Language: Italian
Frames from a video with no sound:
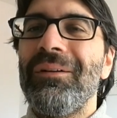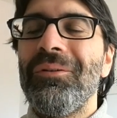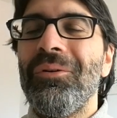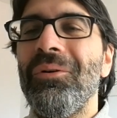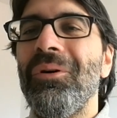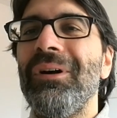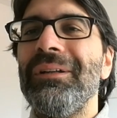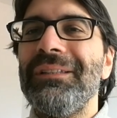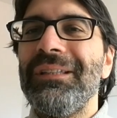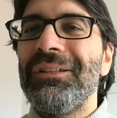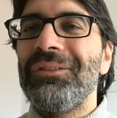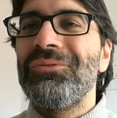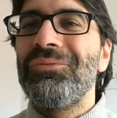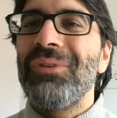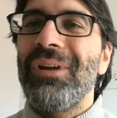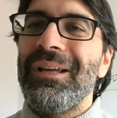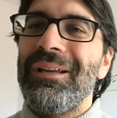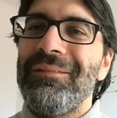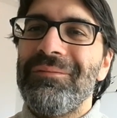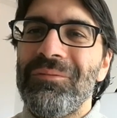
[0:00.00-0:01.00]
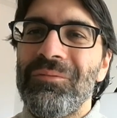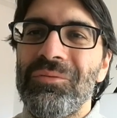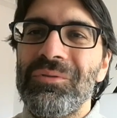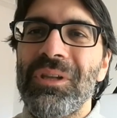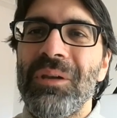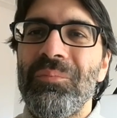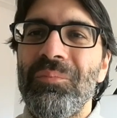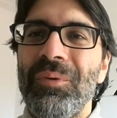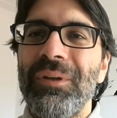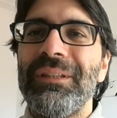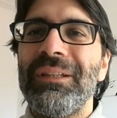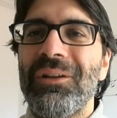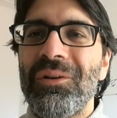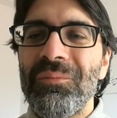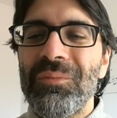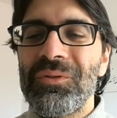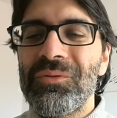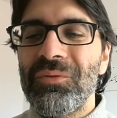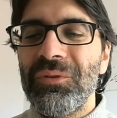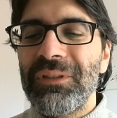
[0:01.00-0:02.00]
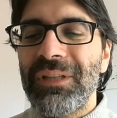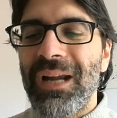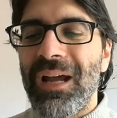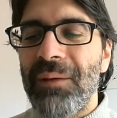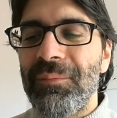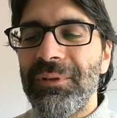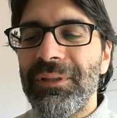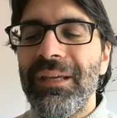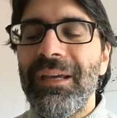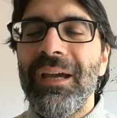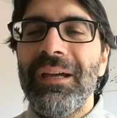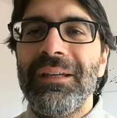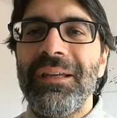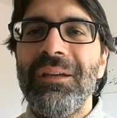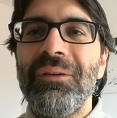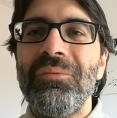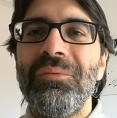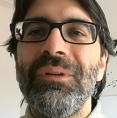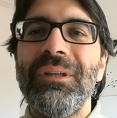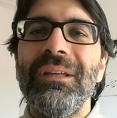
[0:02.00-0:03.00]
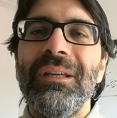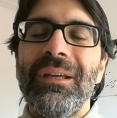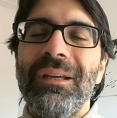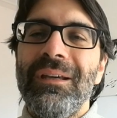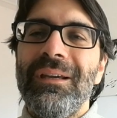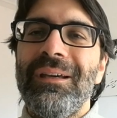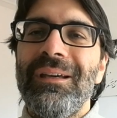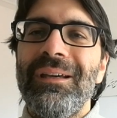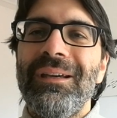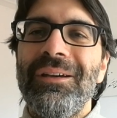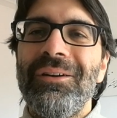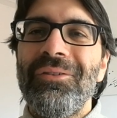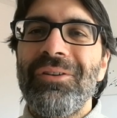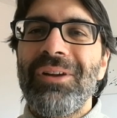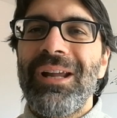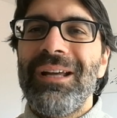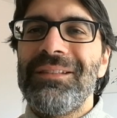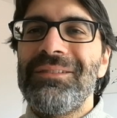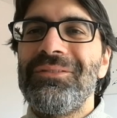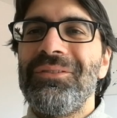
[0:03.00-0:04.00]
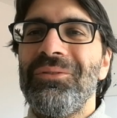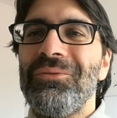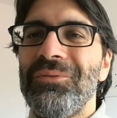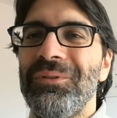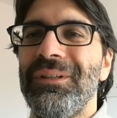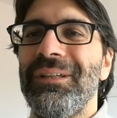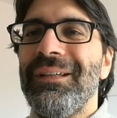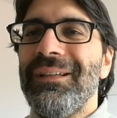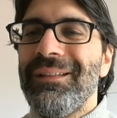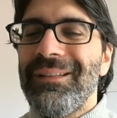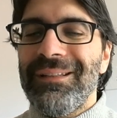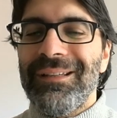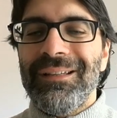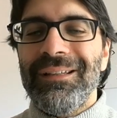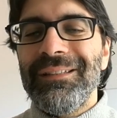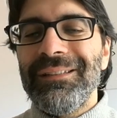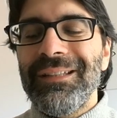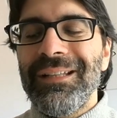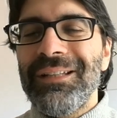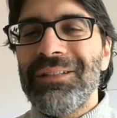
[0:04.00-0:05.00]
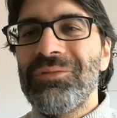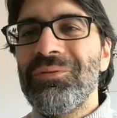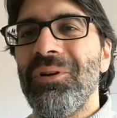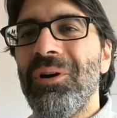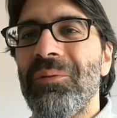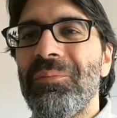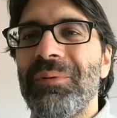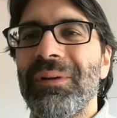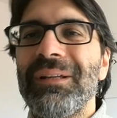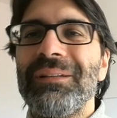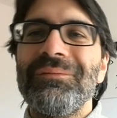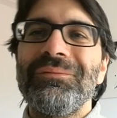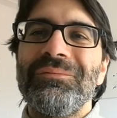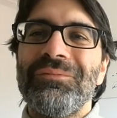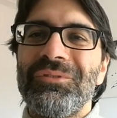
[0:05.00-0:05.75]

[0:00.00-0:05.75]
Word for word: o addirittura usa il poeta come suo tramite e anche qui eh, Orazio, lui eh, nelle sue opere,